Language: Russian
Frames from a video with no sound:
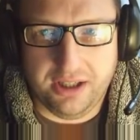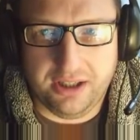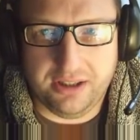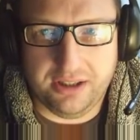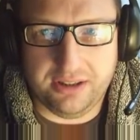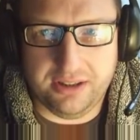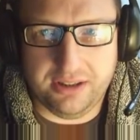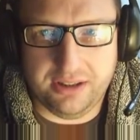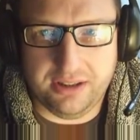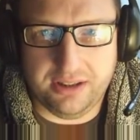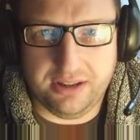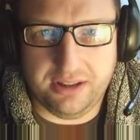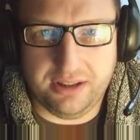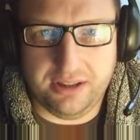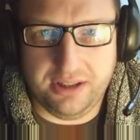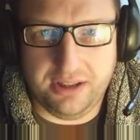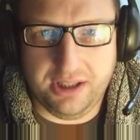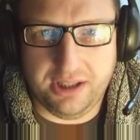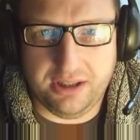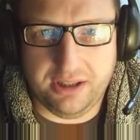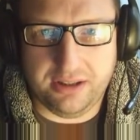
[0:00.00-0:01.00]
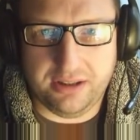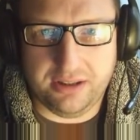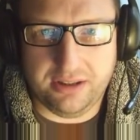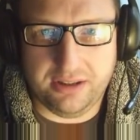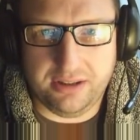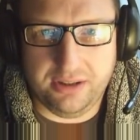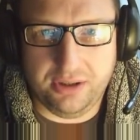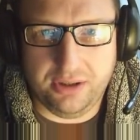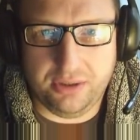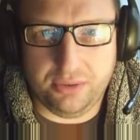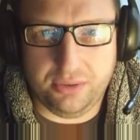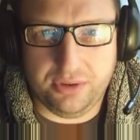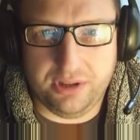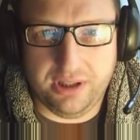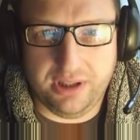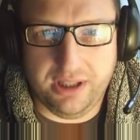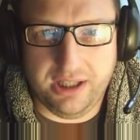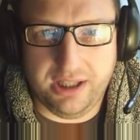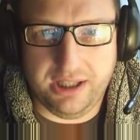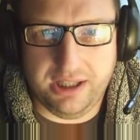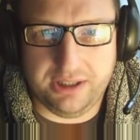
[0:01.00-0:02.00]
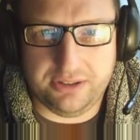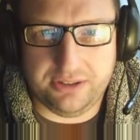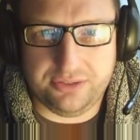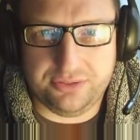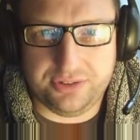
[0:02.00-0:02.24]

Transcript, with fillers: э, не, э, не уделяет.